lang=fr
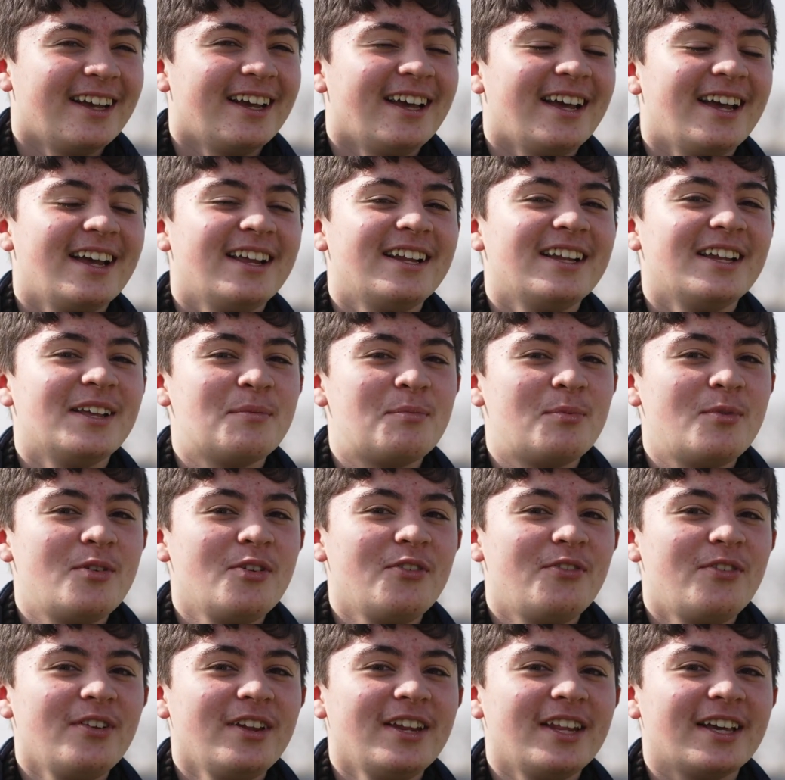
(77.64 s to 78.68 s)
Elle est plus
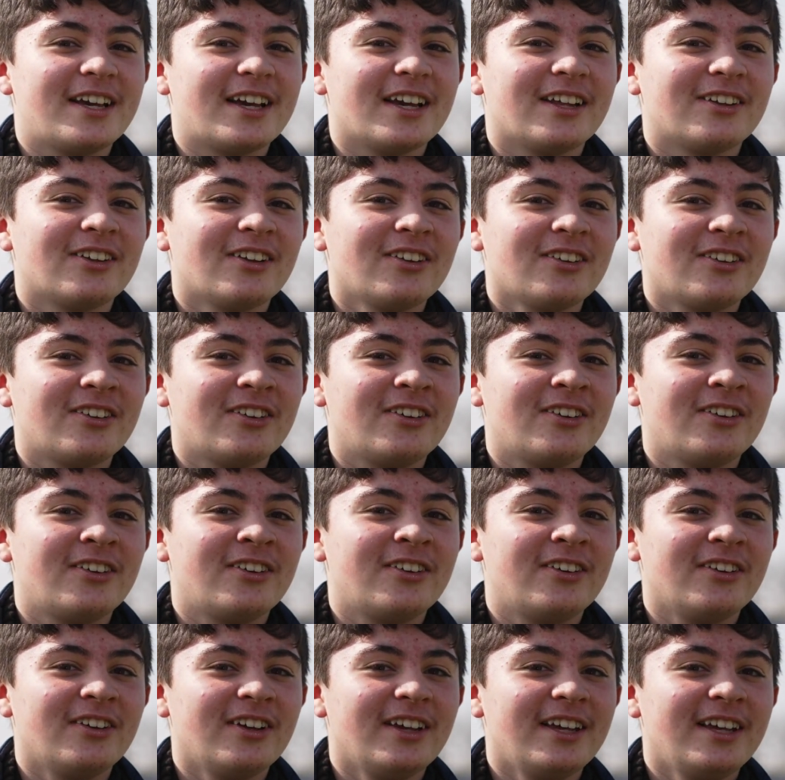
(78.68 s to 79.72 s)
fine et cassante
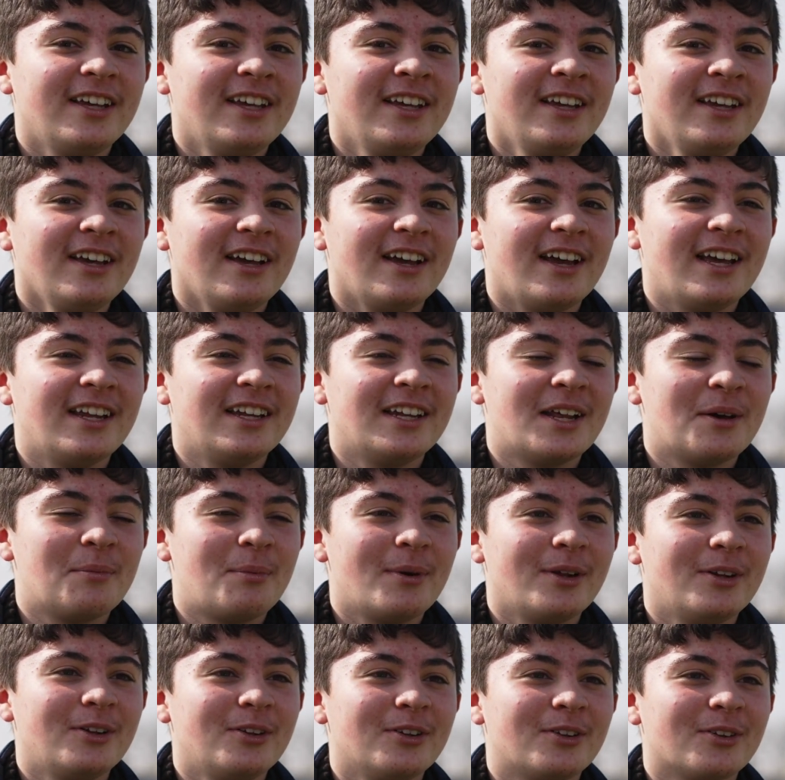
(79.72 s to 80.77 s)
et elle n'a
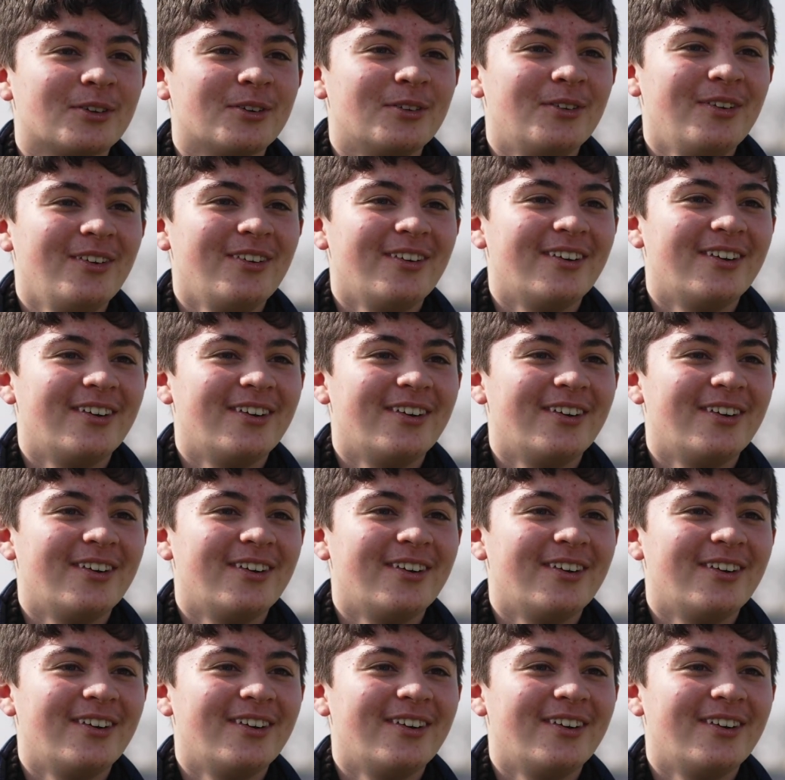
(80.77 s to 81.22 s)
pas de trou.